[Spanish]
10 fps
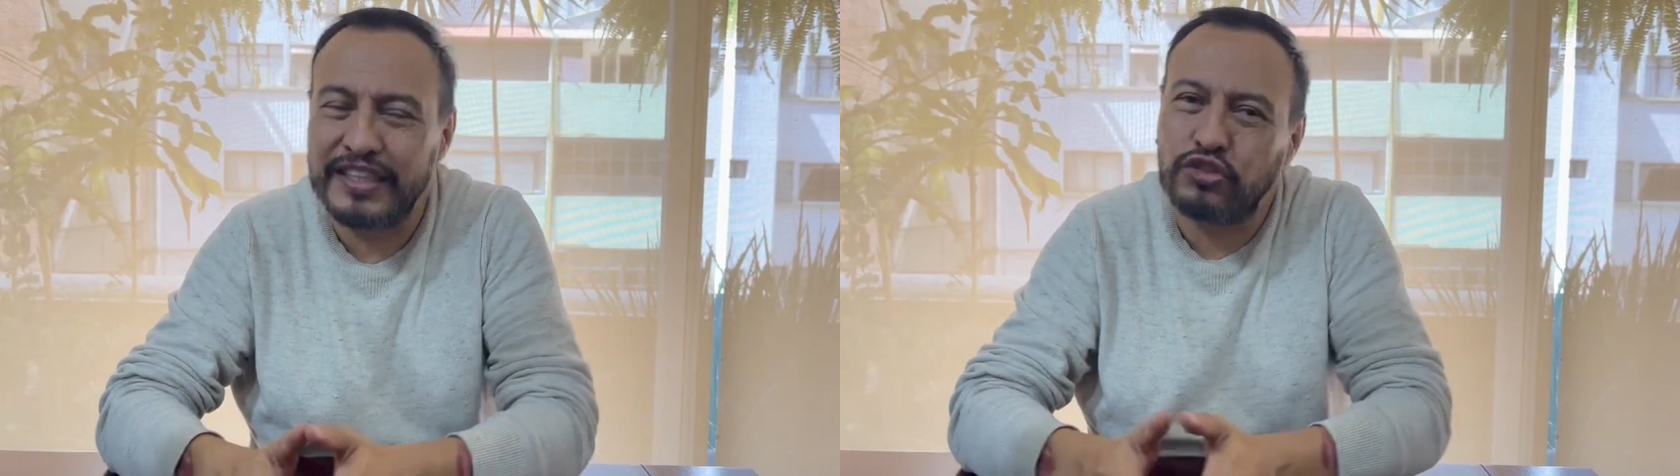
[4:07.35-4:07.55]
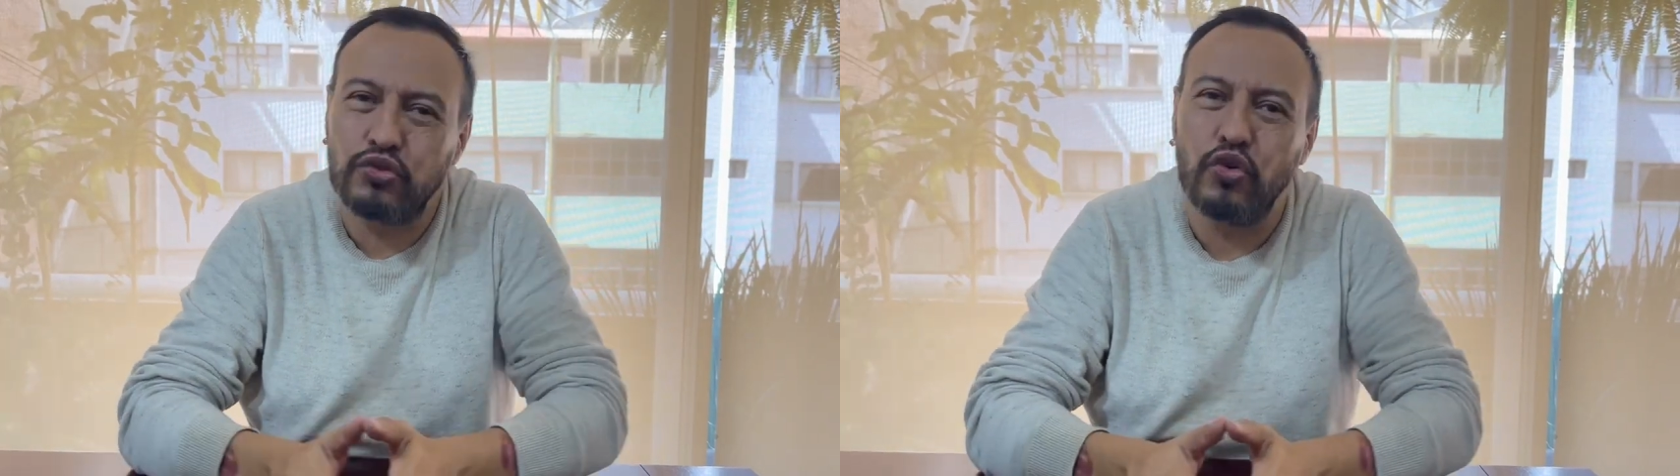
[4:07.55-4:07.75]

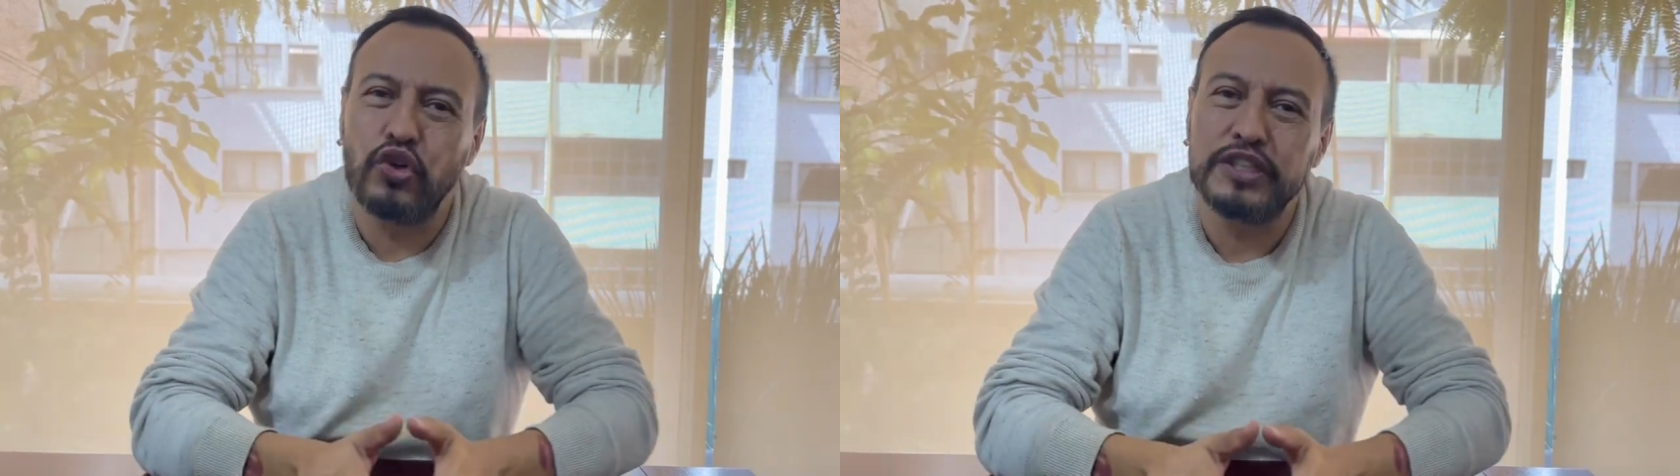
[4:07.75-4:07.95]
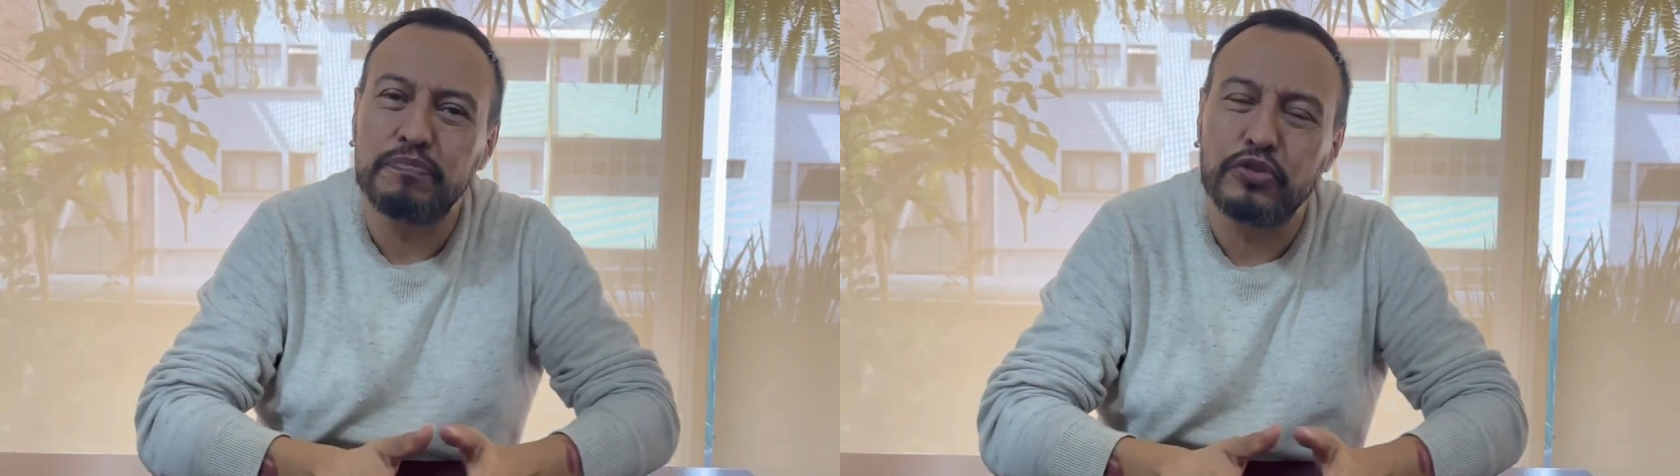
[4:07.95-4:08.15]
Esto no
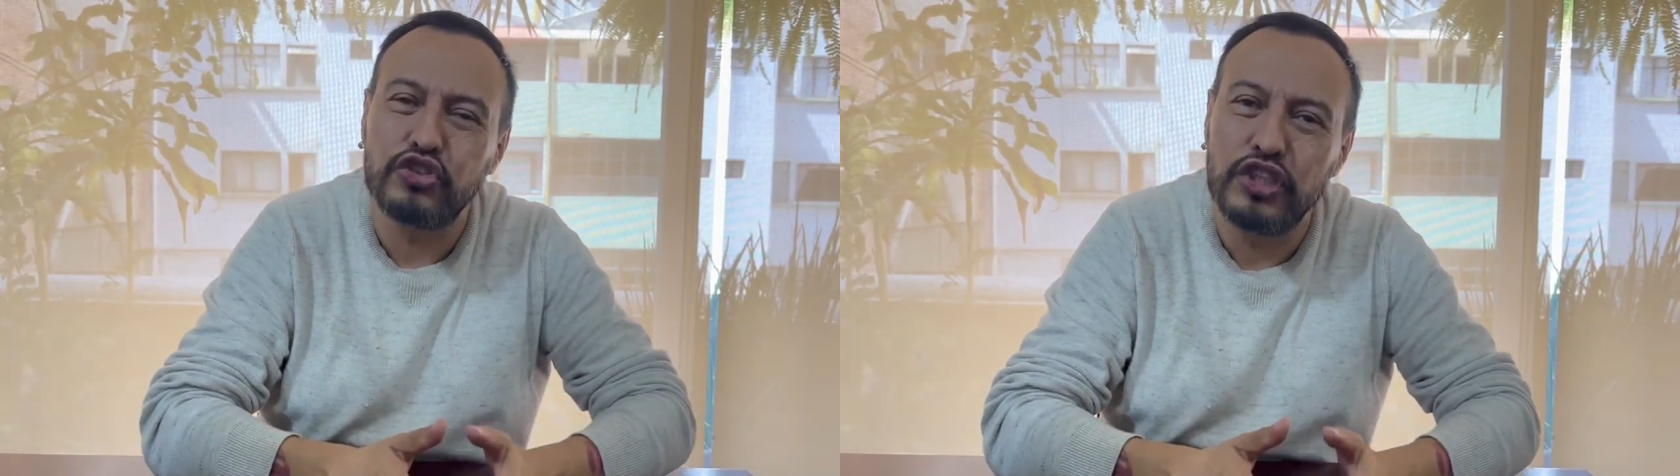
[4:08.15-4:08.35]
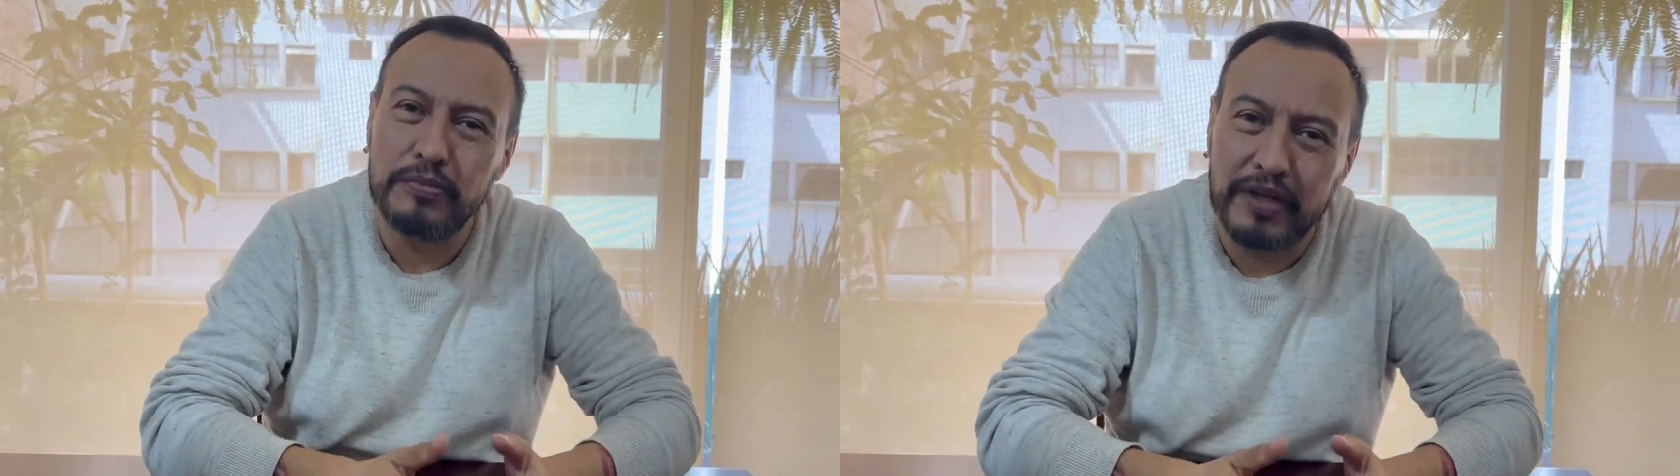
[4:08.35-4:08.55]
es
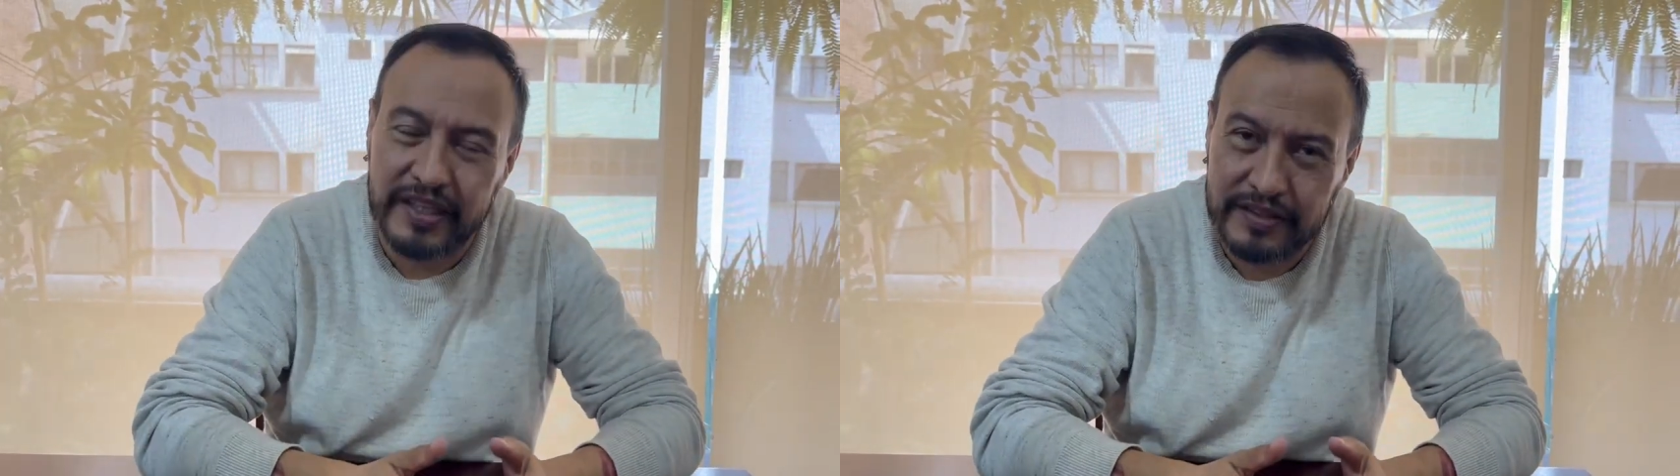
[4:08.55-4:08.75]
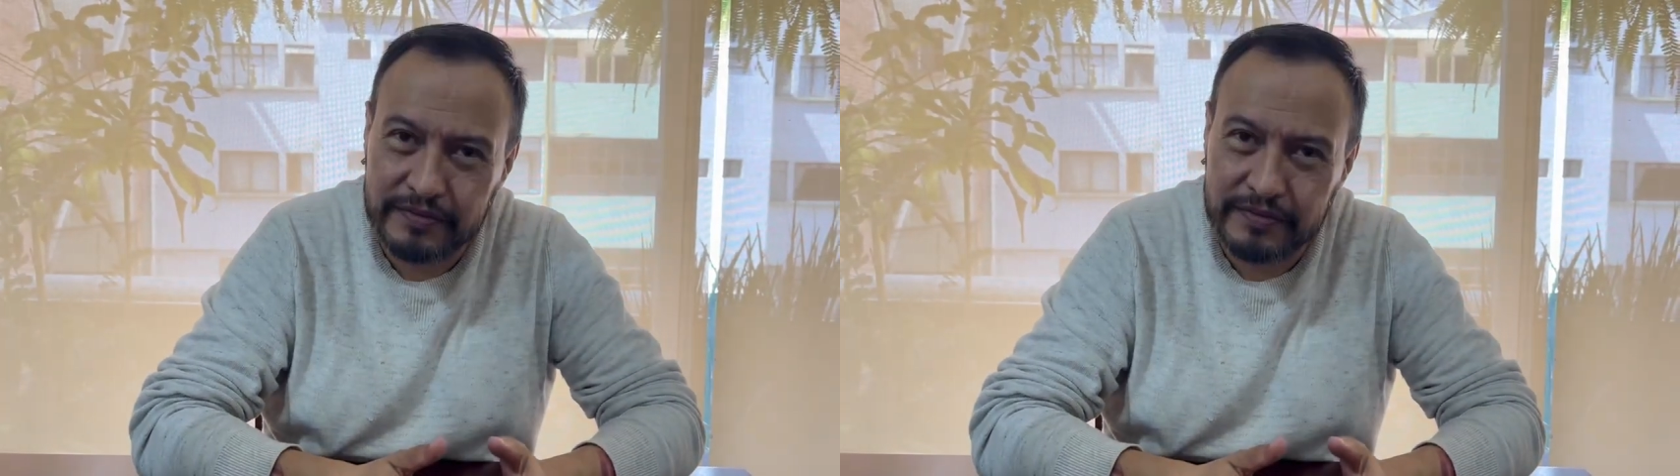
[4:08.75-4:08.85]
posible.